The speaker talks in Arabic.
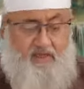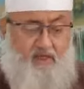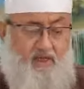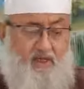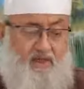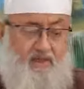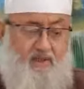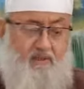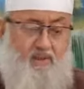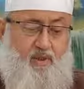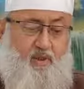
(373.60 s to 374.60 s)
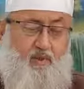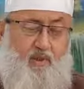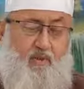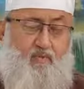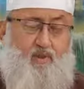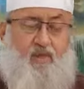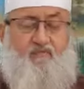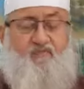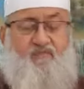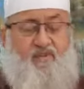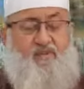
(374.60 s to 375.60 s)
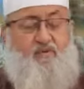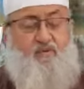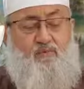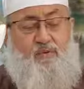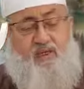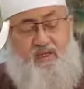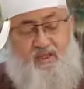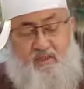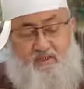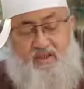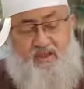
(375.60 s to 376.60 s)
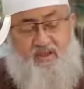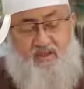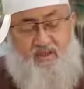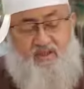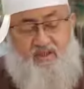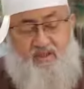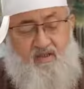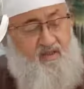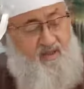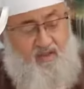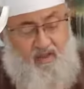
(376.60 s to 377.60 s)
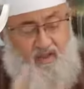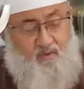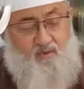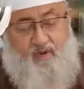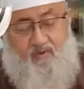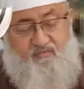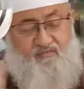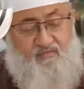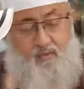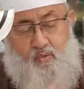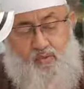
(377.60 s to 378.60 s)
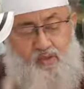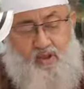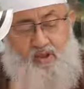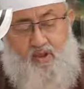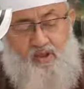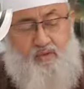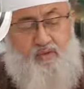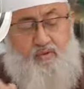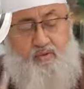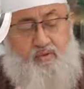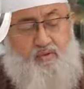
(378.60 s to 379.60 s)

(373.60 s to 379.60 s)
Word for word: كذلك من هو ملفث بالكبيرة لا تكفر صغائره